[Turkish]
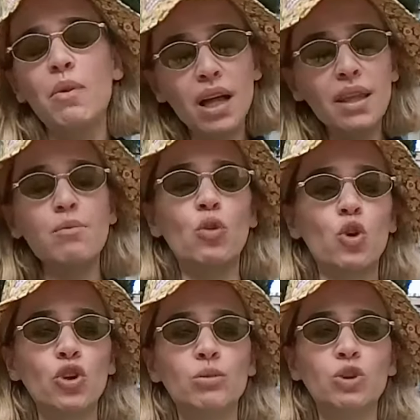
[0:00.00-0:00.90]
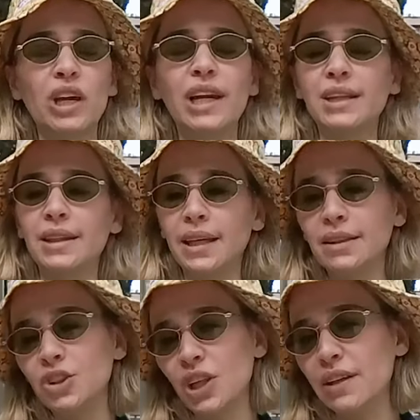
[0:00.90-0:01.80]
madem bu konuya bu şekilde
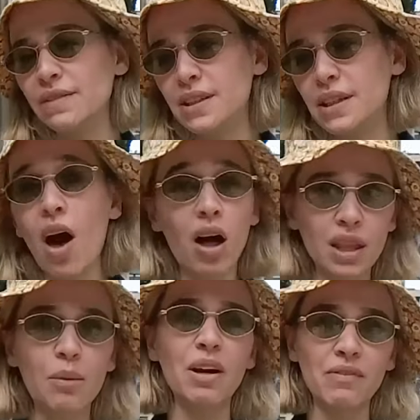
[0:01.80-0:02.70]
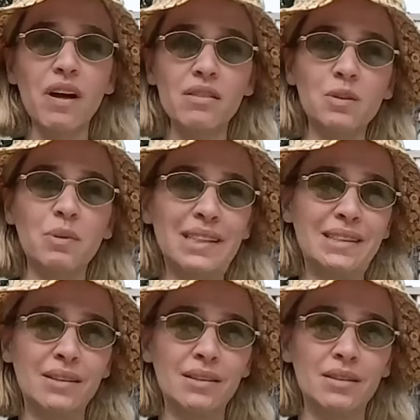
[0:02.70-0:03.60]
değindin, şerefsizliği anlamak ve anlatmak
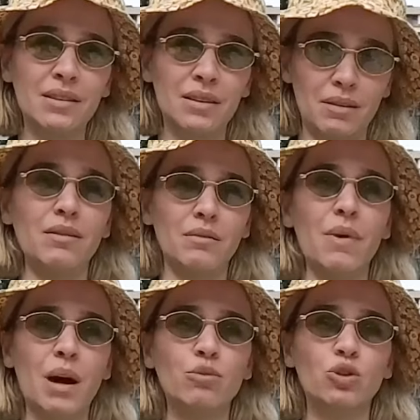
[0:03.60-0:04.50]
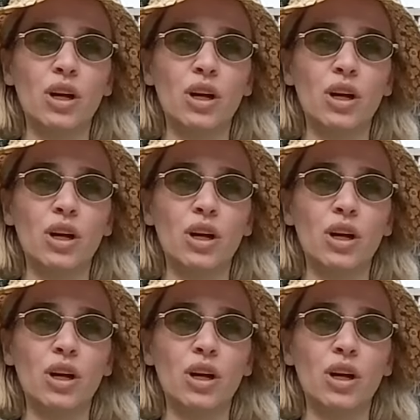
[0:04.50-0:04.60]
istediğini ben Mesela benim